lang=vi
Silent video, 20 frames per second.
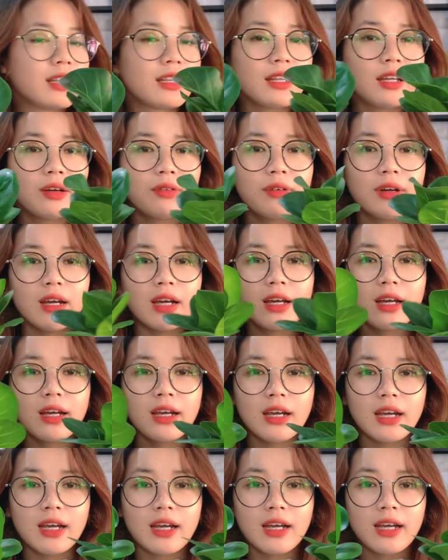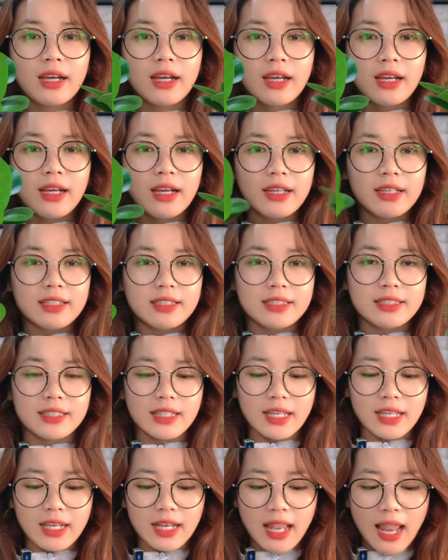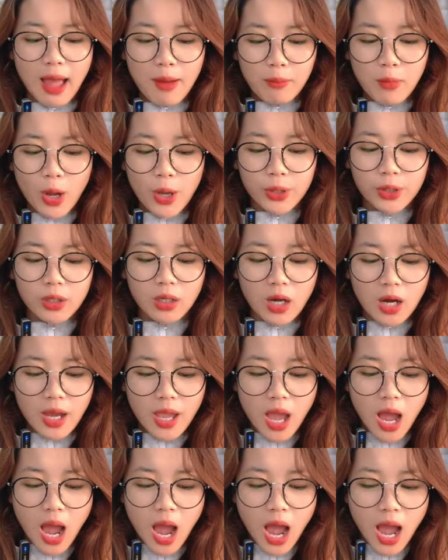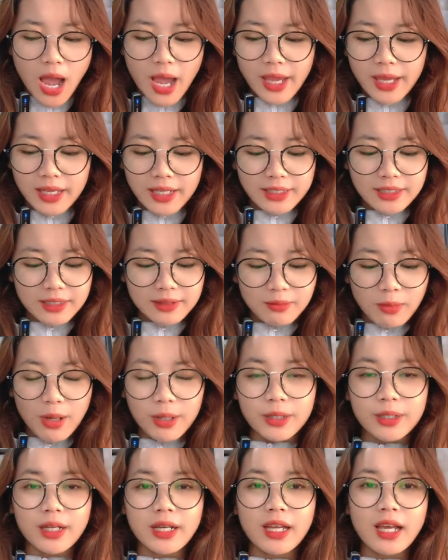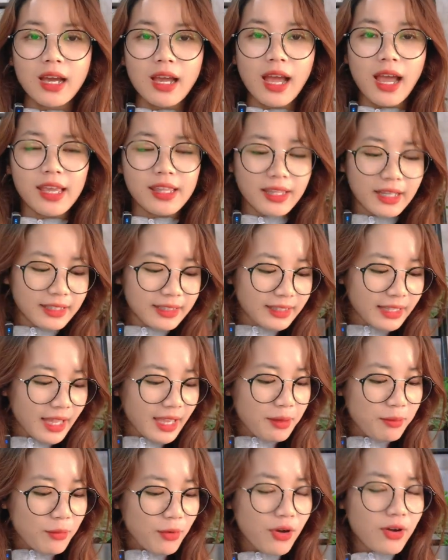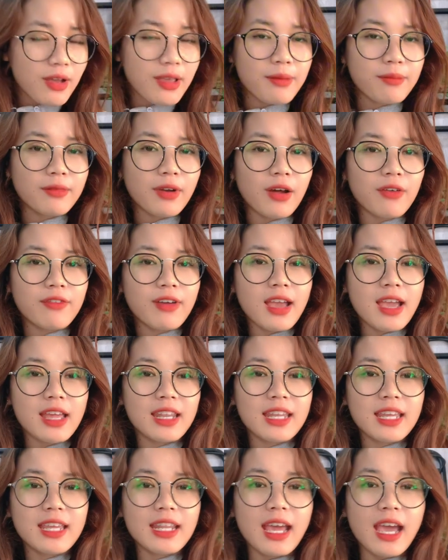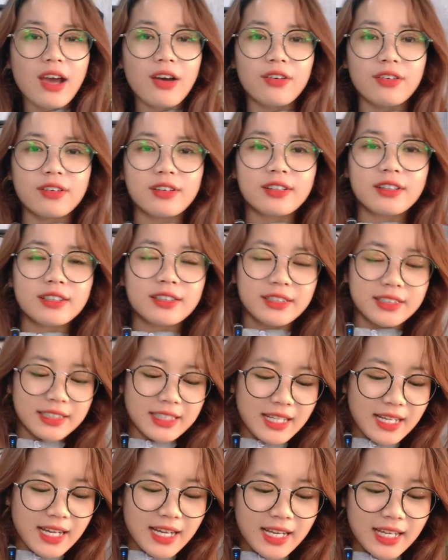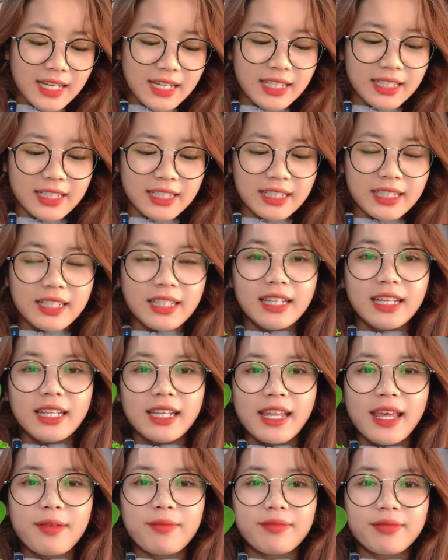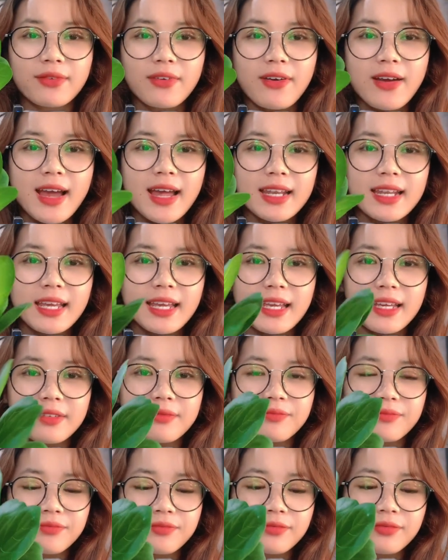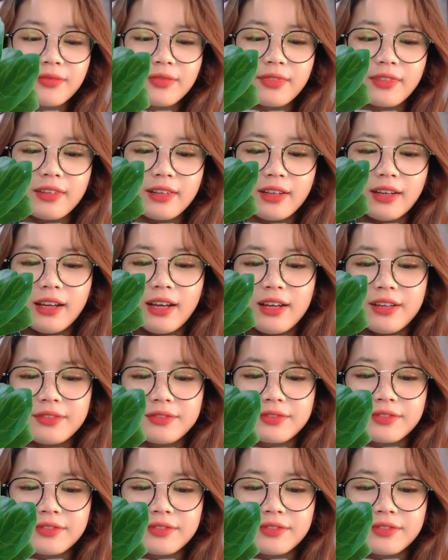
Thấy không ạ xinh lắm mọi người ơi mọi người ơi hãy nhanh tay mua em nó về đi nào ôi giời ơi đẹp quá nè đó